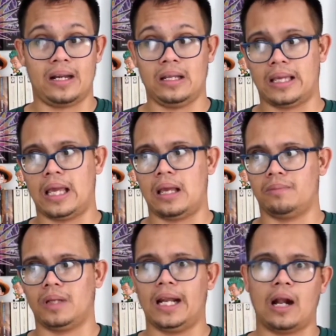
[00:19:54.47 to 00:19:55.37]
Harry,
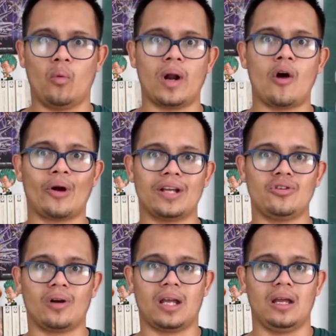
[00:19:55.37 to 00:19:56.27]
que en algunas
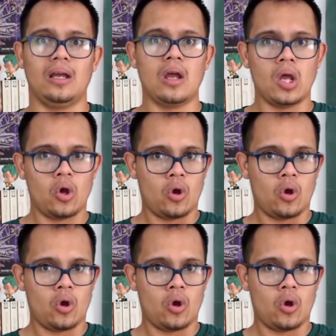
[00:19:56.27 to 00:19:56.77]
ocasiones